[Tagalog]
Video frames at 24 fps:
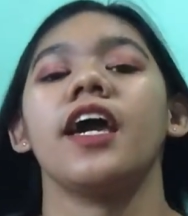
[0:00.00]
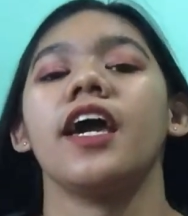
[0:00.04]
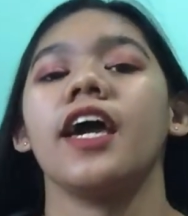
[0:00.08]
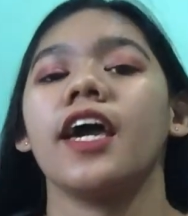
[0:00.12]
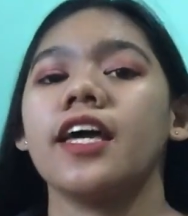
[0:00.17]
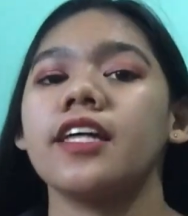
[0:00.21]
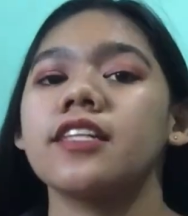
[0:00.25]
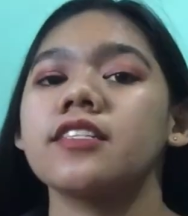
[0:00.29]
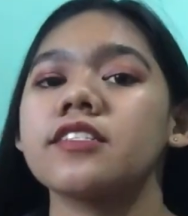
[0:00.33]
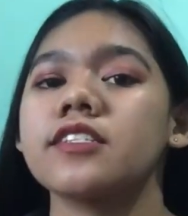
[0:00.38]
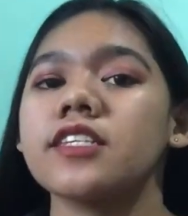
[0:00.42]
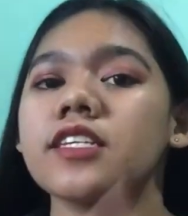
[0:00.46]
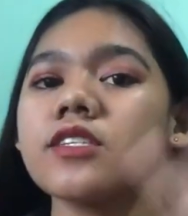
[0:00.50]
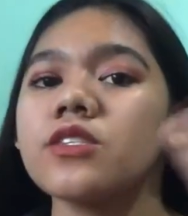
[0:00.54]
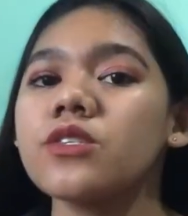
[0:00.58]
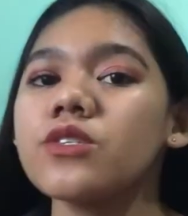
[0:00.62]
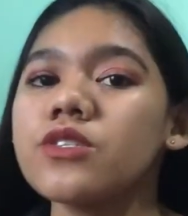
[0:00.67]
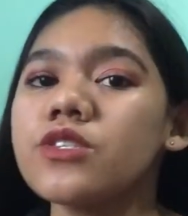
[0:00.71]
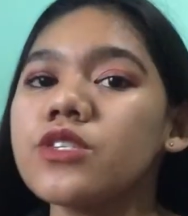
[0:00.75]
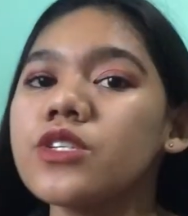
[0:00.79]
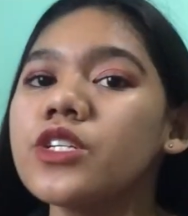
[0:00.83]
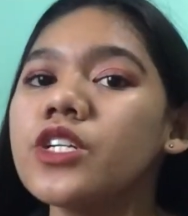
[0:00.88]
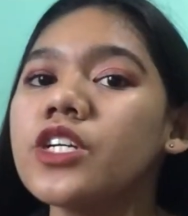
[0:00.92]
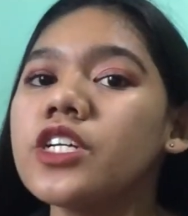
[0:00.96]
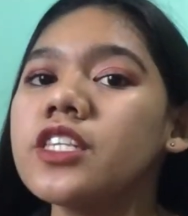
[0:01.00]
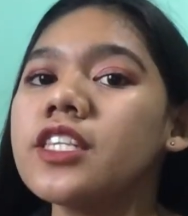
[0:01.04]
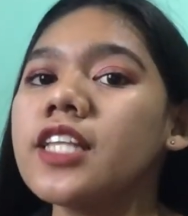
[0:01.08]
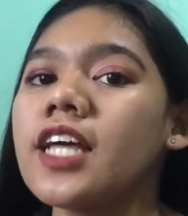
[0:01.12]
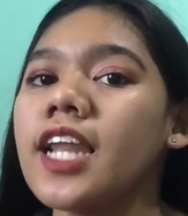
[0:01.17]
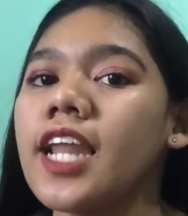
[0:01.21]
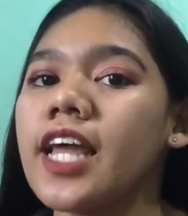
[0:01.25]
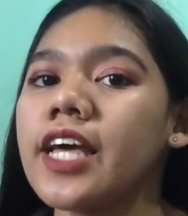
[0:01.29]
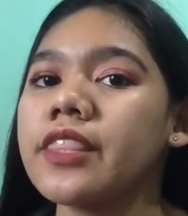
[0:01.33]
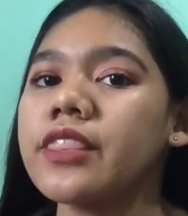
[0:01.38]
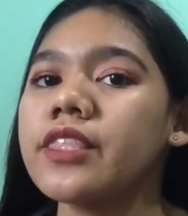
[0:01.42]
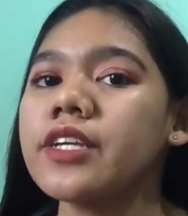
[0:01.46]
And sa susunod
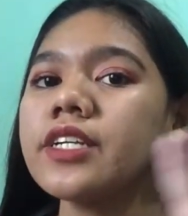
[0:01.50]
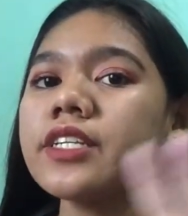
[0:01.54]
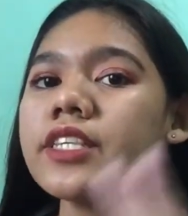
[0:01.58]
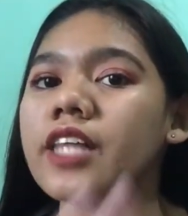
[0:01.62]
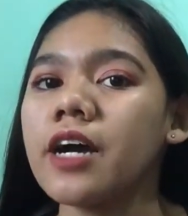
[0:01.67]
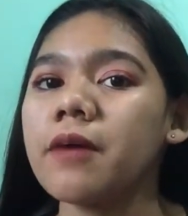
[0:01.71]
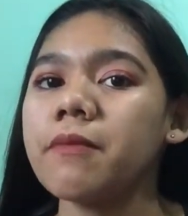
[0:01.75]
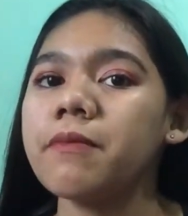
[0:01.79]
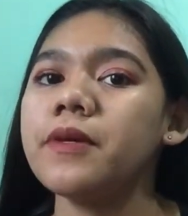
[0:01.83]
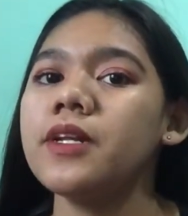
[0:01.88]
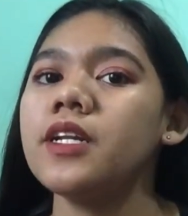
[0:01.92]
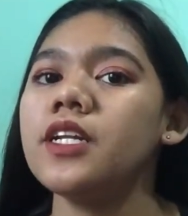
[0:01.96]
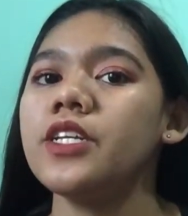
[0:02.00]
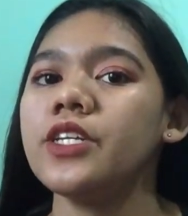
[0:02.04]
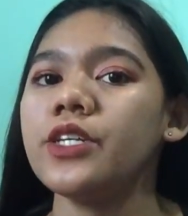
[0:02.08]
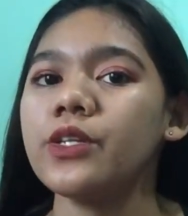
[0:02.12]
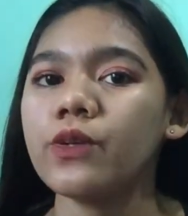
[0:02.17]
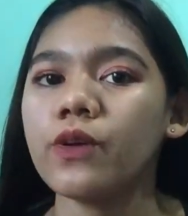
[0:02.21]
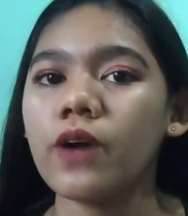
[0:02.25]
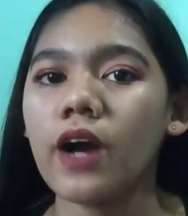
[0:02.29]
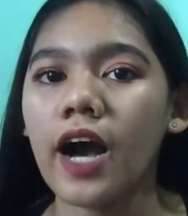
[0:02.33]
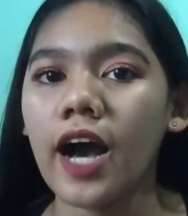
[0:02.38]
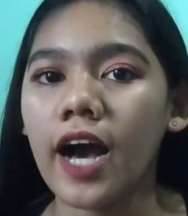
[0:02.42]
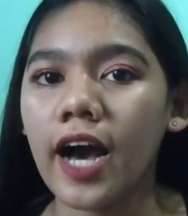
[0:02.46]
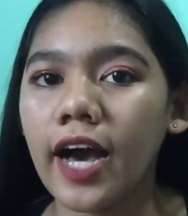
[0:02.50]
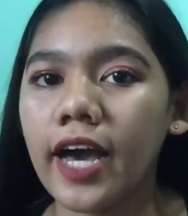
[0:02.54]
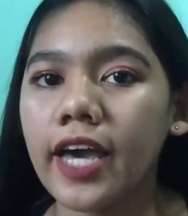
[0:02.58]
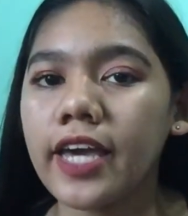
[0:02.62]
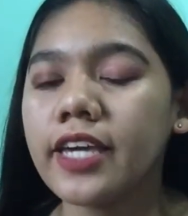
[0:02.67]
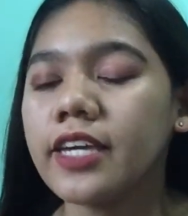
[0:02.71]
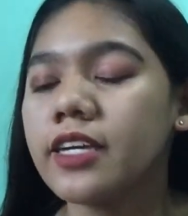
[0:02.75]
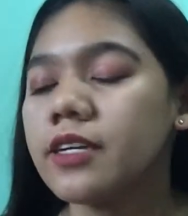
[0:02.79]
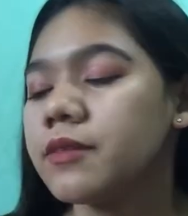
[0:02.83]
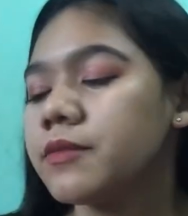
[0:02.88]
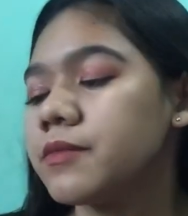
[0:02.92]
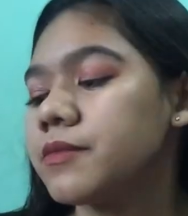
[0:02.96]
na letter W
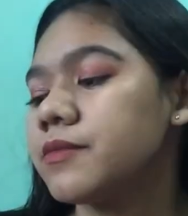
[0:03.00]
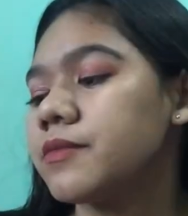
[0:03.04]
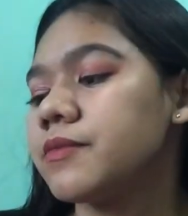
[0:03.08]
ay